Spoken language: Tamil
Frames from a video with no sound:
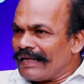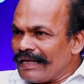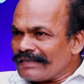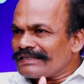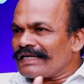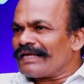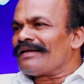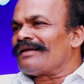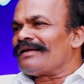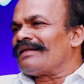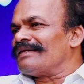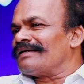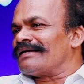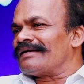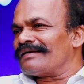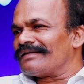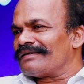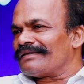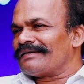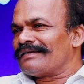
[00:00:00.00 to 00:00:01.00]
நிறைய செய்யணும்
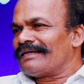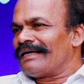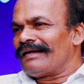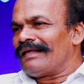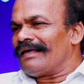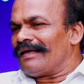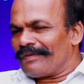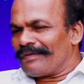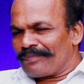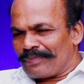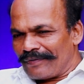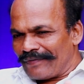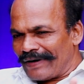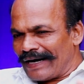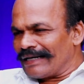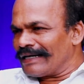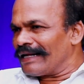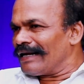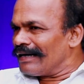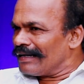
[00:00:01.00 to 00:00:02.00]
அதுக்கு ஏன்னா இப்ப
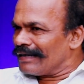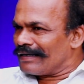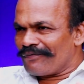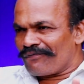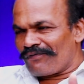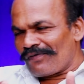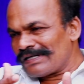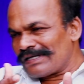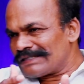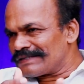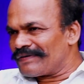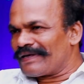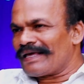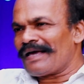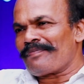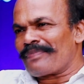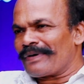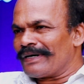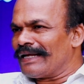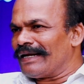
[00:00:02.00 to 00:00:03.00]
வேட்டையனுக்கு ஃபுல்
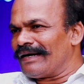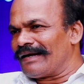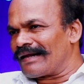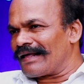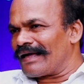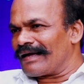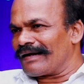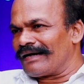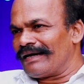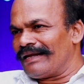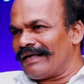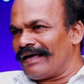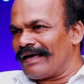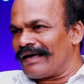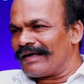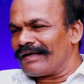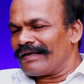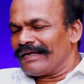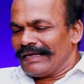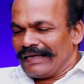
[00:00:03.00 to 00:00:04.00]
ஸ்விங்கா பண்ணிக்கிட்டு இருக்காங்க
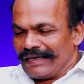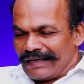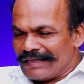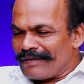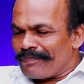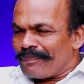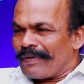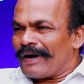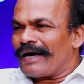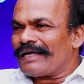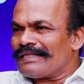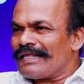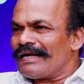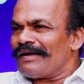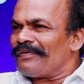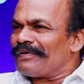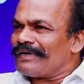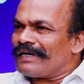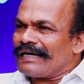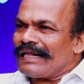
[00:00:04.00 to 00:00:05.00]
இல்லையா இதை
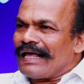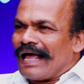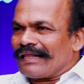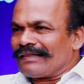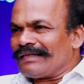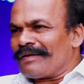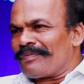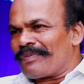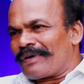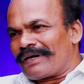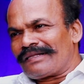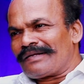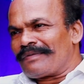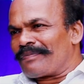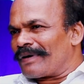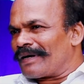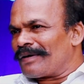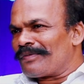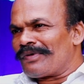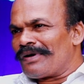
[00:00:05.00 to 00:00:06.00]
பாதியில விட்டுட்டு அந்த
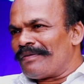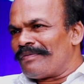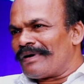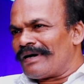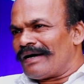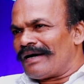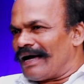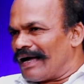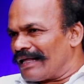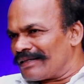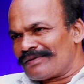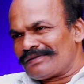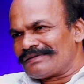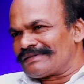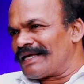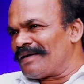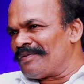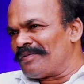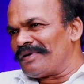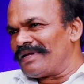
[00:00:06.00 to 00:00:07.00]
படத்துக்கு பண்ண முடியுமா
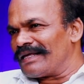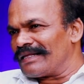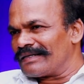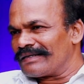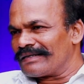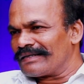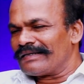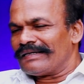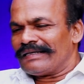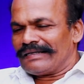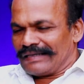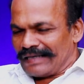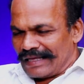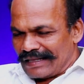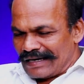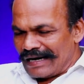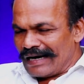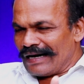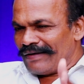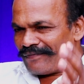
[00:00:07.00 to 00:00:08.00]
அதுவும் செய்ய முடியாது
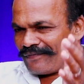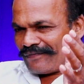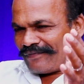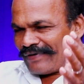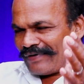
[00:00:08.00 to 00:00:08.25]
அதனால